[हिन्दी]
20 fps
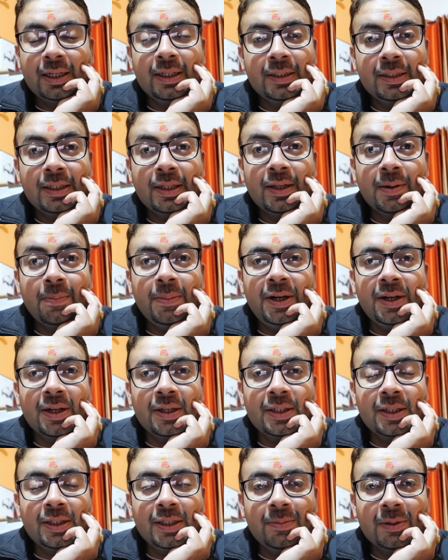इज़ इन द
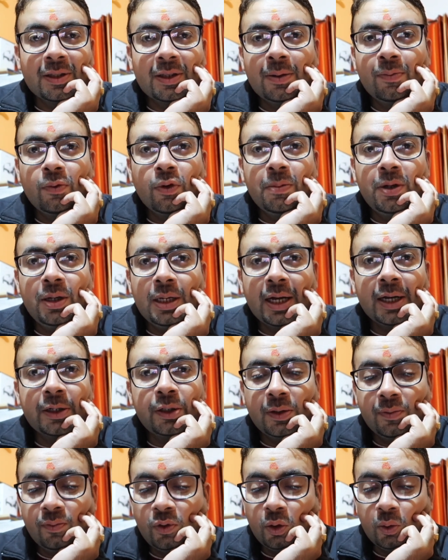बीटा स्टेज मतलब वो अभी
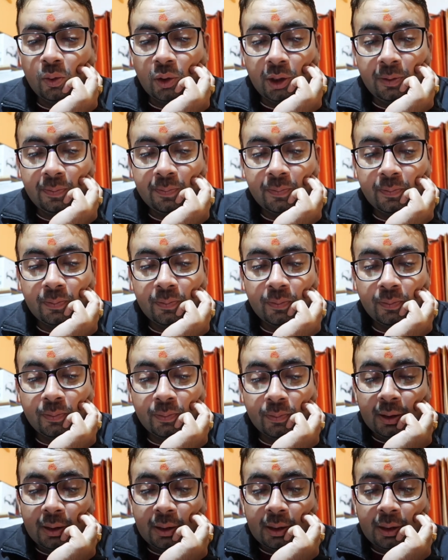एक्टिव नहीं हुई है
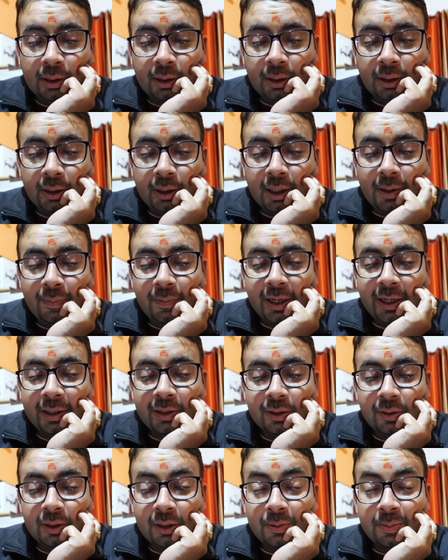uh, अब
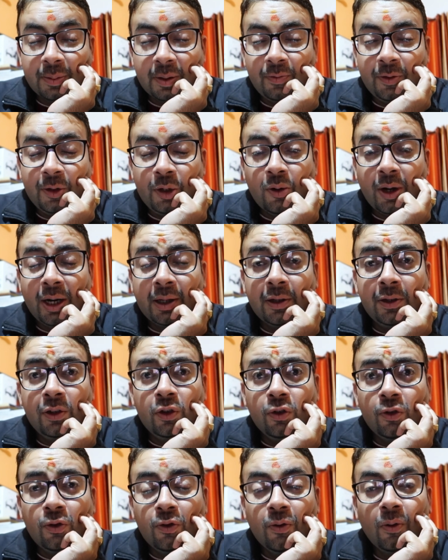नेक्स्ट इसमें वीडियो आया था
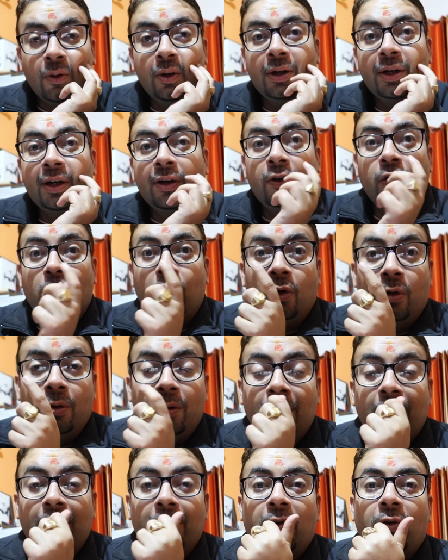जो
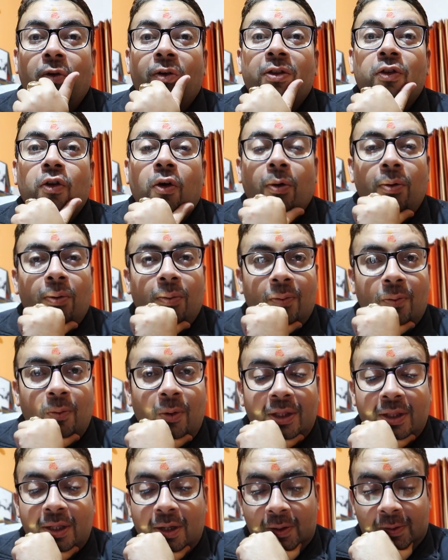ड्रोन ड्रोनथॉन
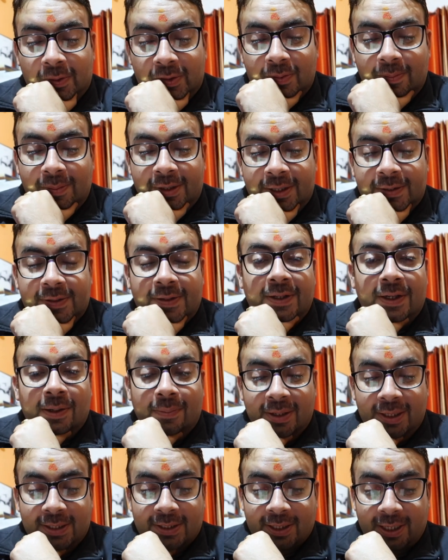हुआ था उसमें से
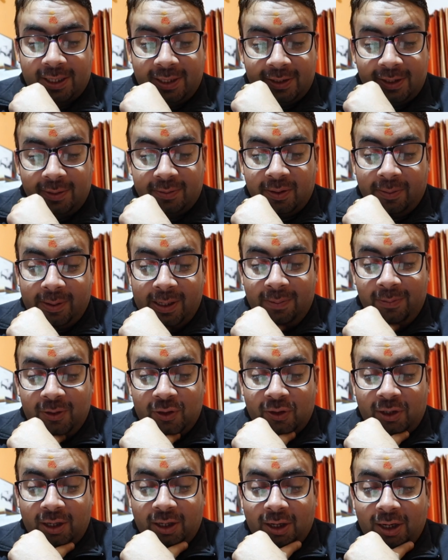कमेंट्स आए थे सबसे पहले
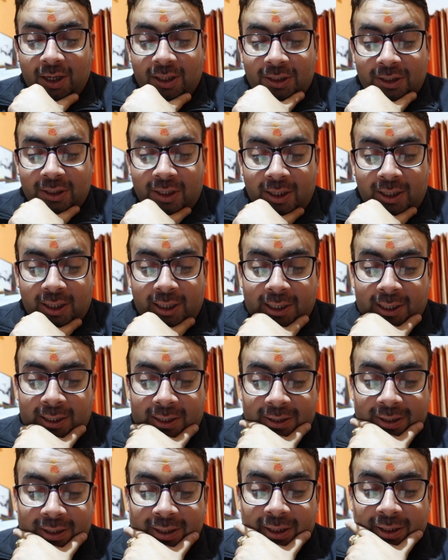मिस्टर आकाश का आया
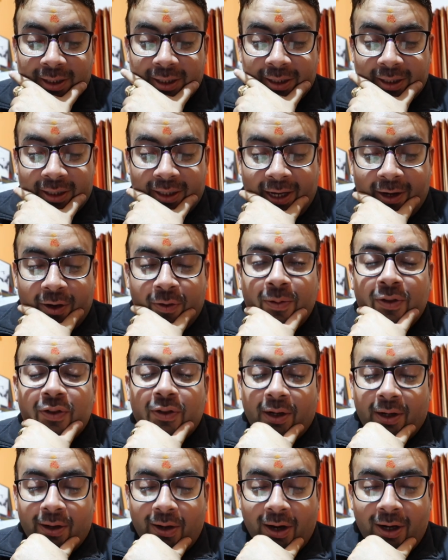है हेलो
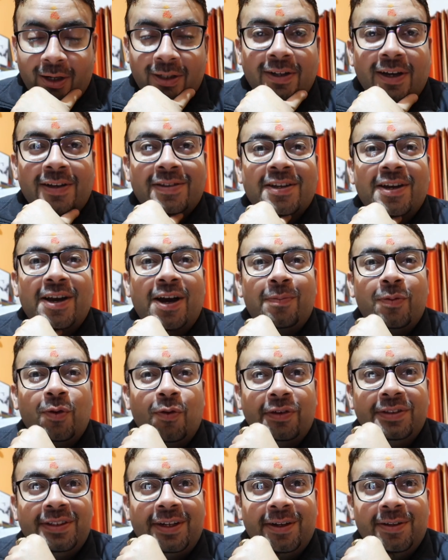मिस्टर आकाश कैसे हैं आप
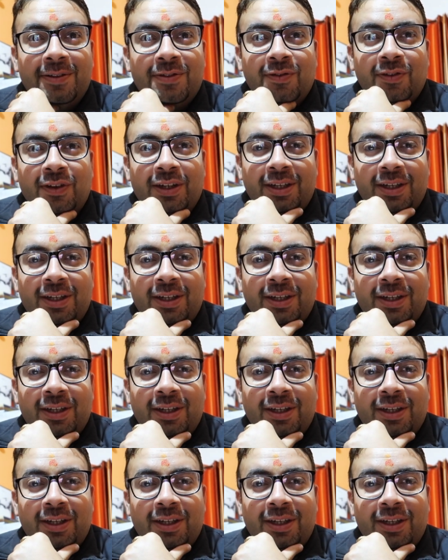हुए थैंक यू